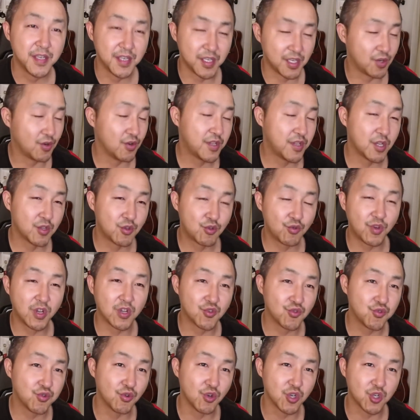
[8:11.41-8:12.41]
以后在对
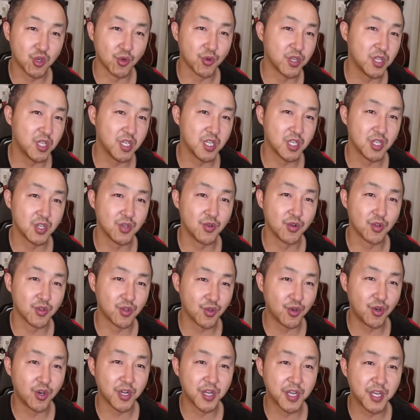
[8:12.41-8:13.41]
外出口手机的时候，
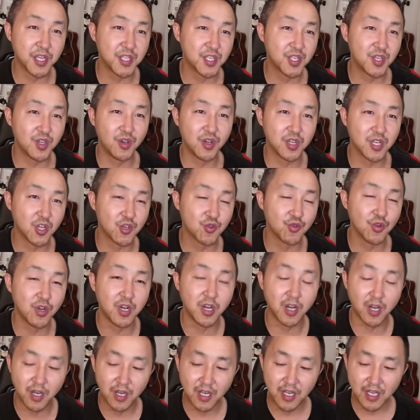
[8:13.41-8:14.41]
都要跟经销商说
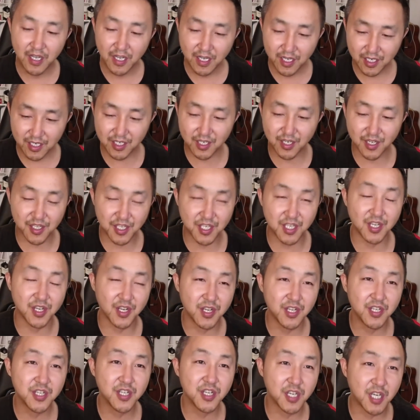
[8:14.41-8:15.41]
好，这几
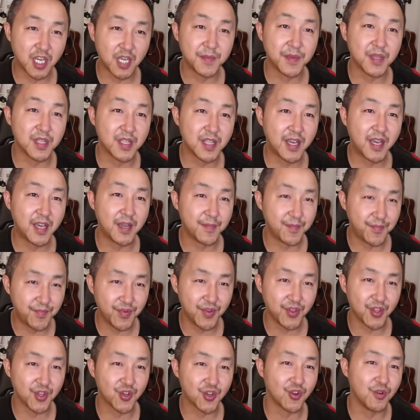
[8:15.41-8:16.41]
个人是黑名单，
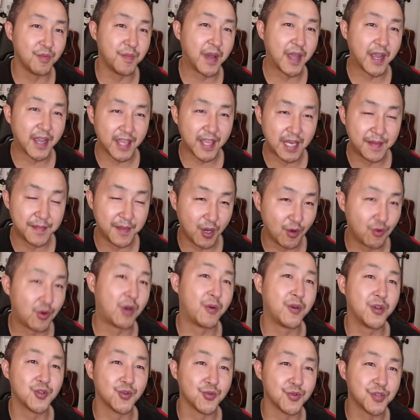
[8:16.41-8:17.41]
不能够卖给他们
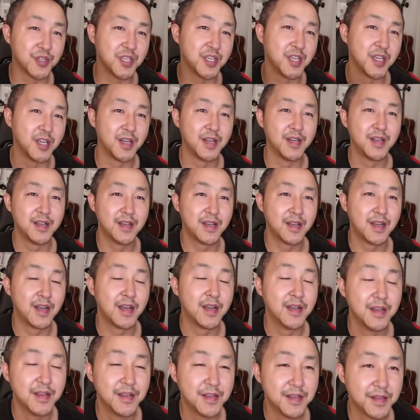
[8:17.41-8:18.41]
华为手机啊！